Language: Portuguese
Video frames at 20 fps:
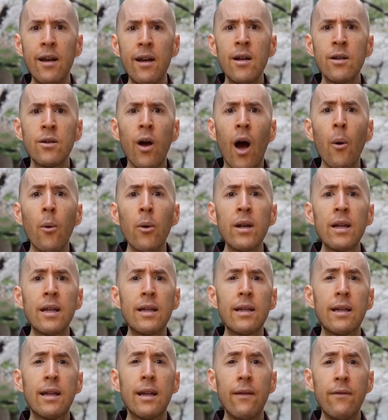Quero
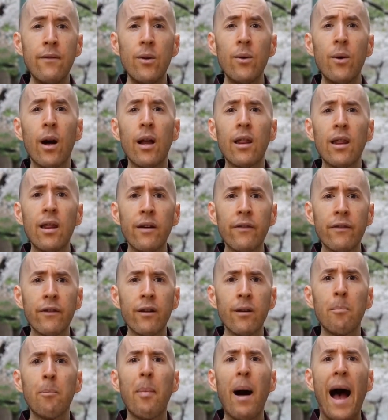fazer uma biópsia
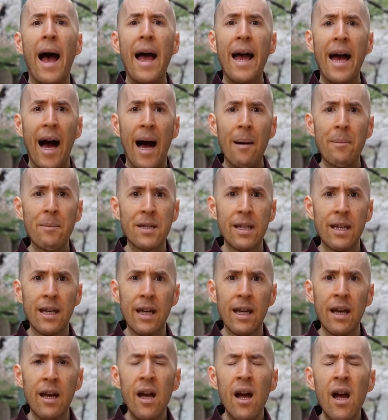do fígado.
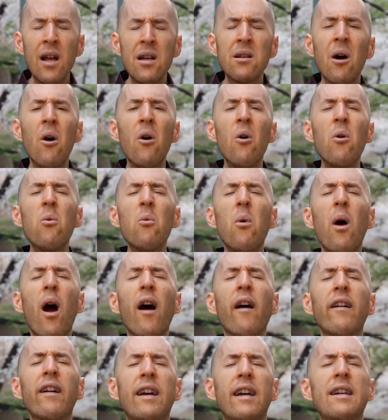Não se
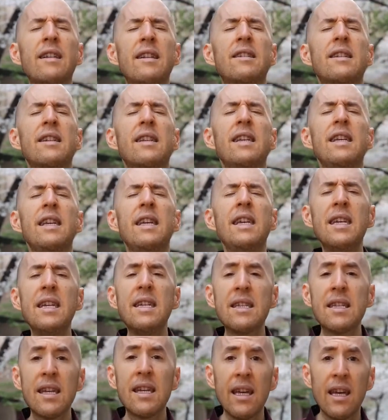preocupe. É
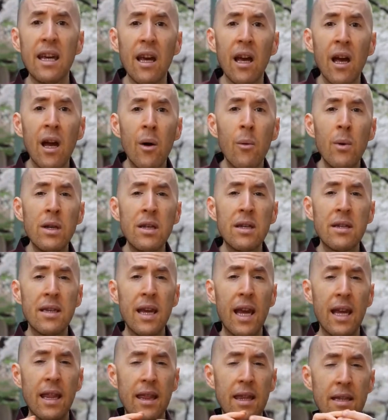fácil. Nós
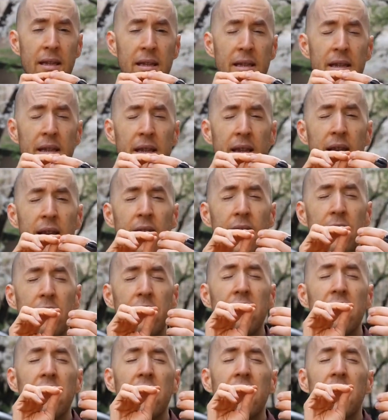apenas pegamos esta
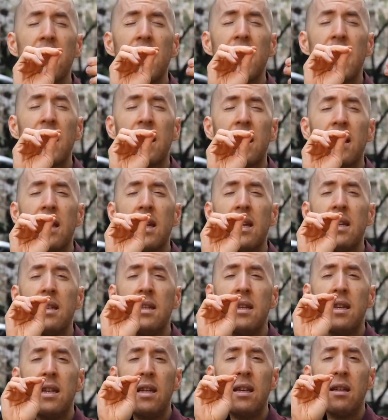agulha bem fina
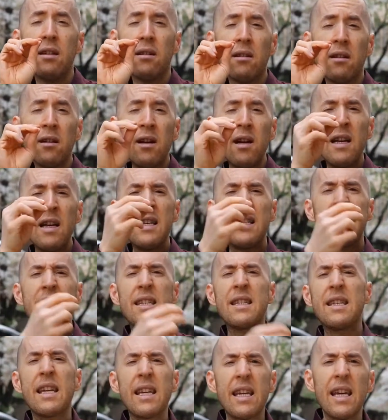e espetamos em
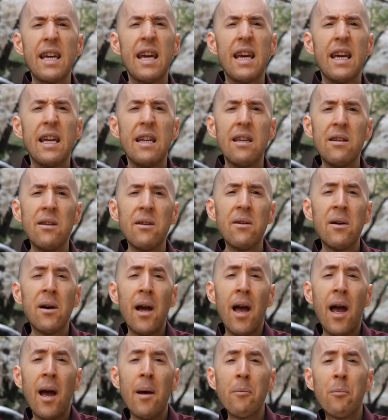você e
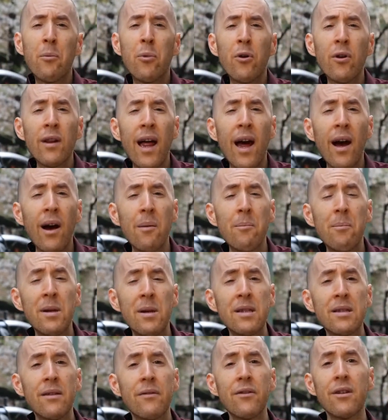retiramos um pedaço do seu
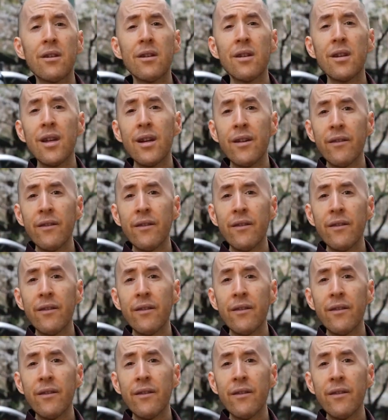fígado.